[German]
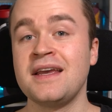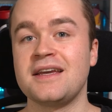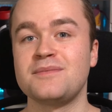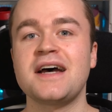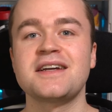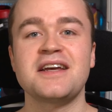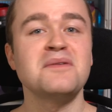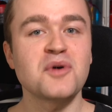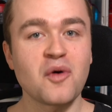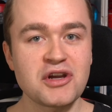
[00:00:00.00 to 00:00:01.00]
Im
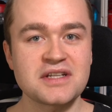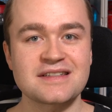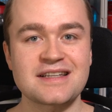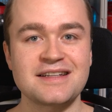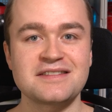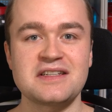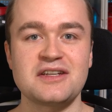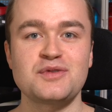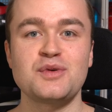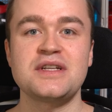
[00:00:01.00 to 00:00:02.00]
Nachhinein bereue ich das Ganze
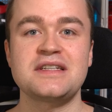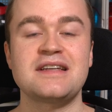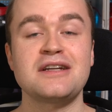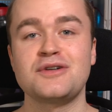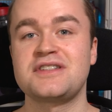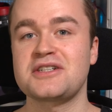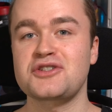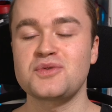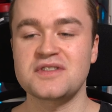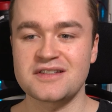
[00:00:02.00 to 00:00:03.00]
natürlich, denn auch der
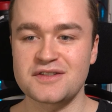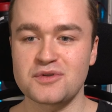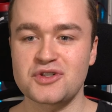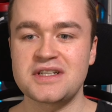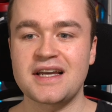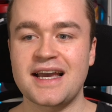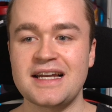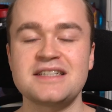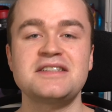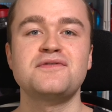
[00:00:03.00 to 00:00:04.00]
Schuh ist inzwischen hier
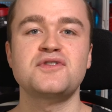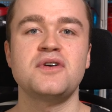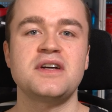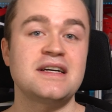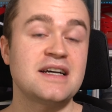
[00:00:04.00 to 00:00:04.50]
relativ teuer.